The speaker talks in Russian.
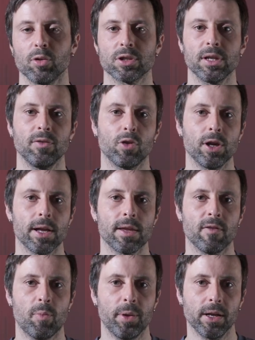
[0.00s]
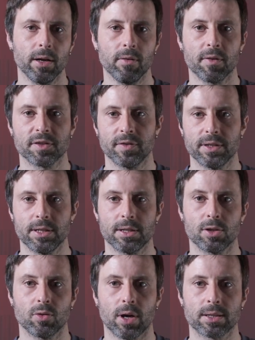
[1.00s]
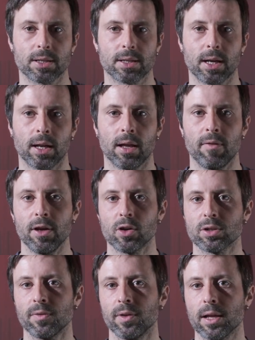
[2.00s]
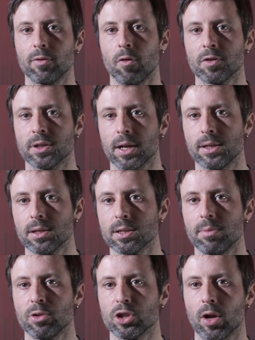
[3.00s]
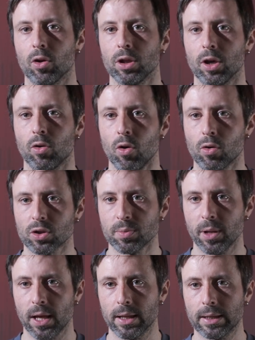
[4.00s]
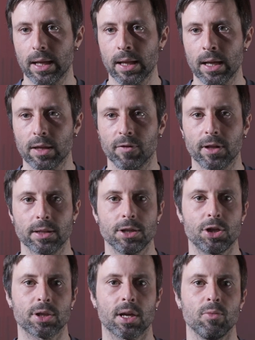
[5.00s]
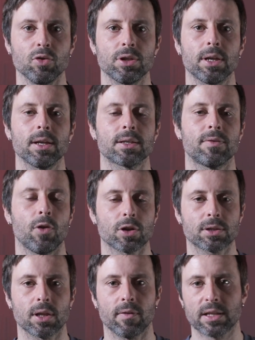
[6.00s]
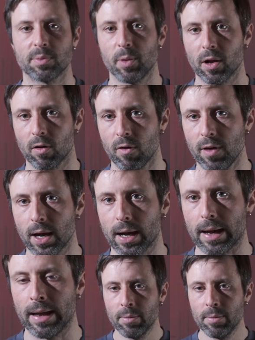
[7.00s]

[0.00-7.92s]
После двухлетнего перерыва в связи с ситуацией с коронавирусом в Латвию возвратился международный конкурс молодых талантов классической музыки «Звезды 21 века».